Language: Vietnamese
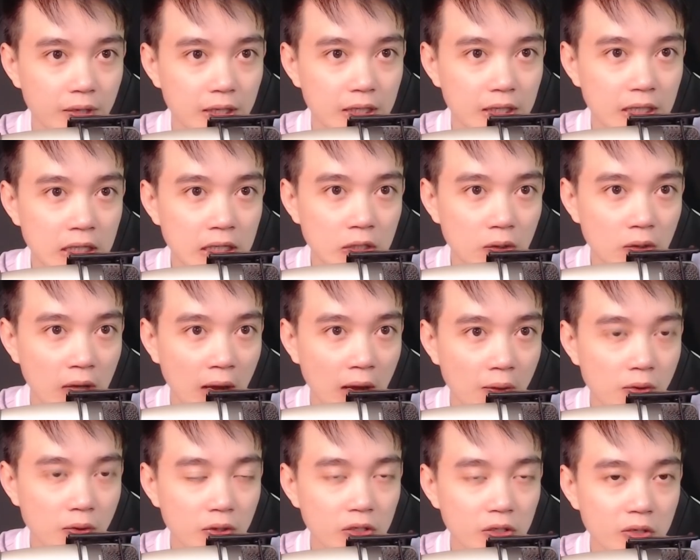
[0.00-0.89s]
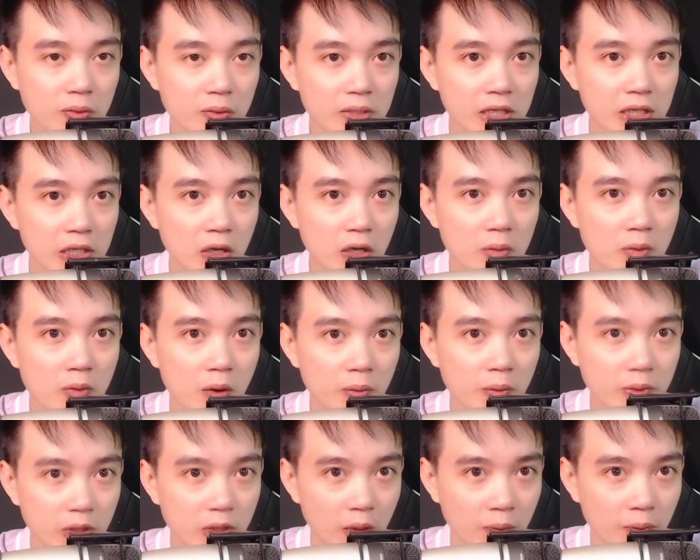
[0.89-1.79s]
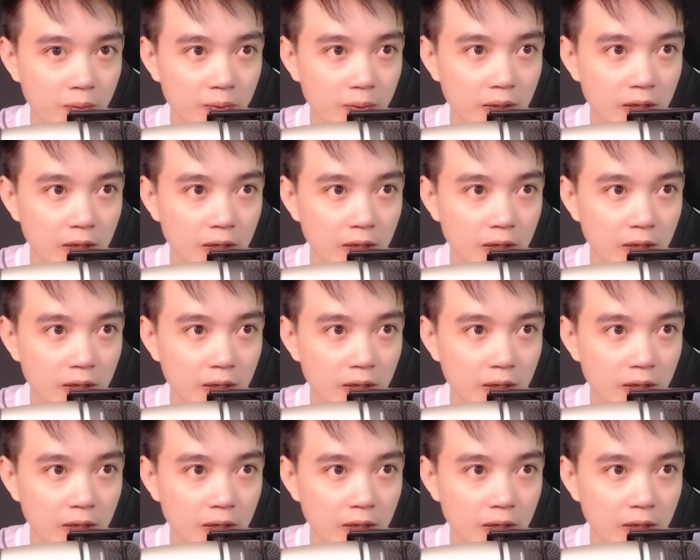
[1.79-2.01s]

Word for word: khiến cho lão có chút gì đó bồn chồn.